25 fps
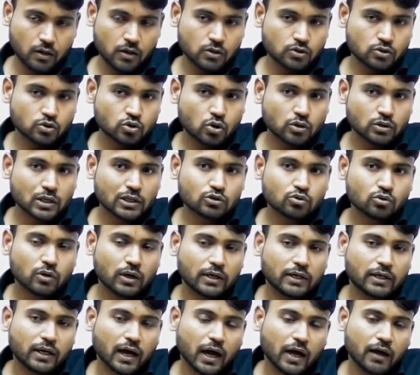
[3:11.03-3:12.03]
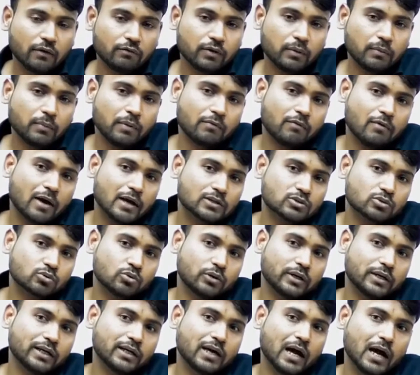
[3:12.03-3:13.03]
1498 में वास्को
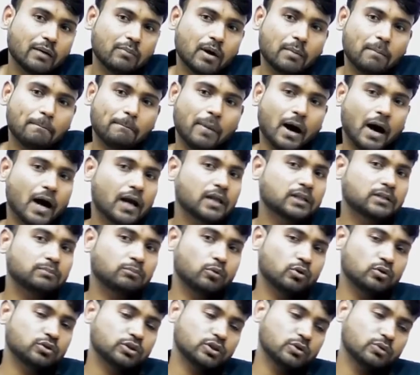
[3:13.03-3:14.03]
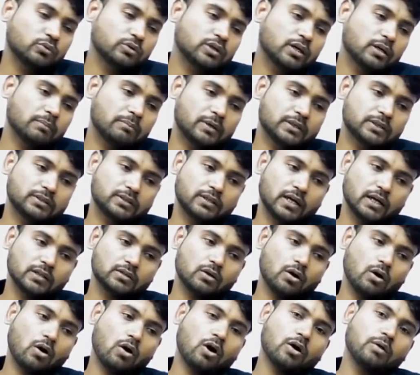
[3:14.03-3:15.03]
डिगामा भारत पहुंचे उनके पश्चात
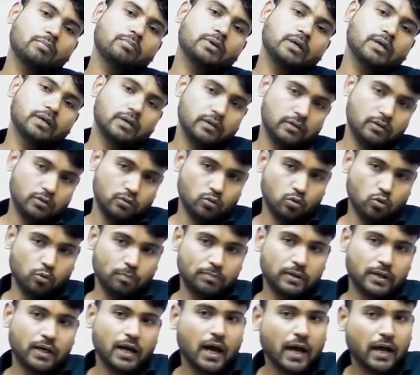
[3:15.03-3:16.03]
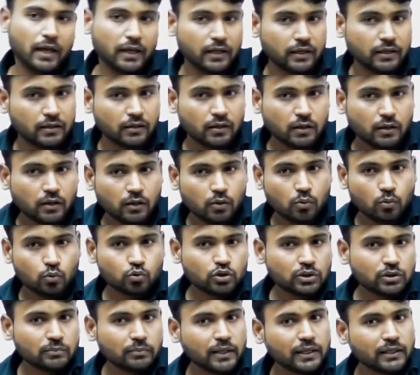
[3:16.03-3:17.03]
और भी यूरोपीय आए
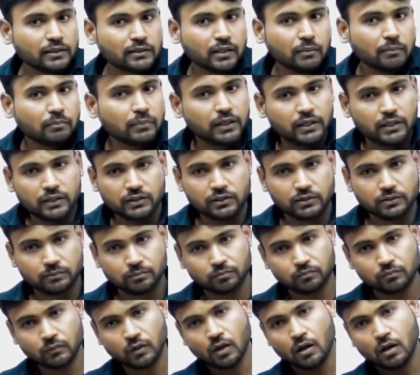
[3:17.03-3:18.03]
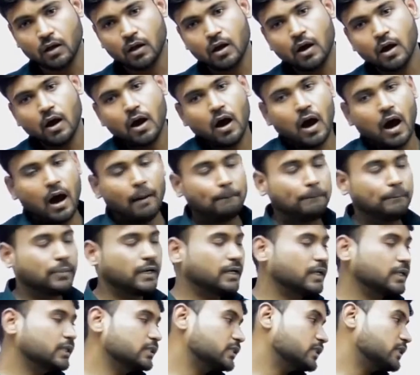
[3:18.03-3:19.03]
उसी में एक थे ब्रिटिश अब
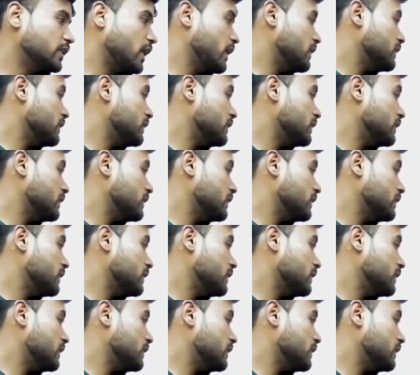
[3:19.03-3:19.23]
ब्रिटिश का